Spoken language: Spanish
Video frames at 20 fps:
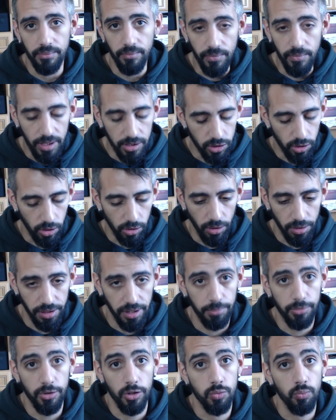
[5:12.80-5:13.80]
son
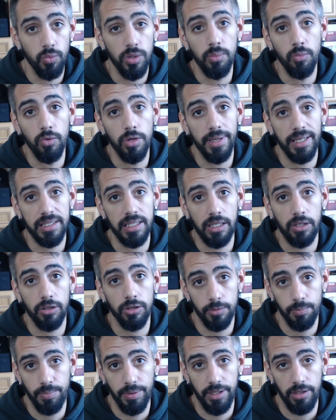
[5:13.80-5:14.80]
conceptos muy muy
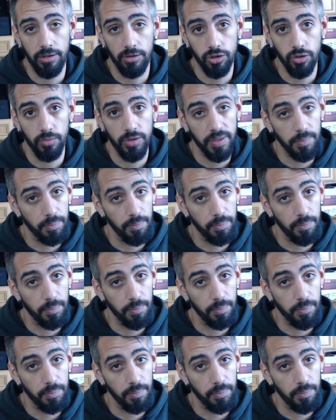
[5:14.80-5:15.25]
básicos, pero son